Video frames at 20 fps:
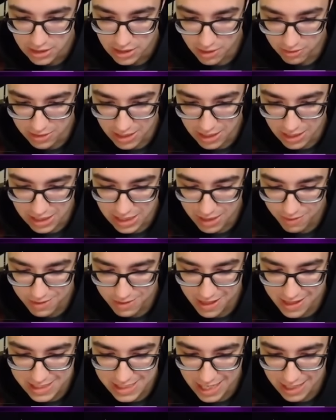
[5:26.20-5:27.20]
Aunque quizá
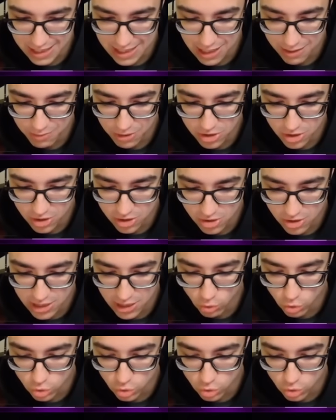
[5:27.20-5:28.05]
debería de saltar, pero yo creo que...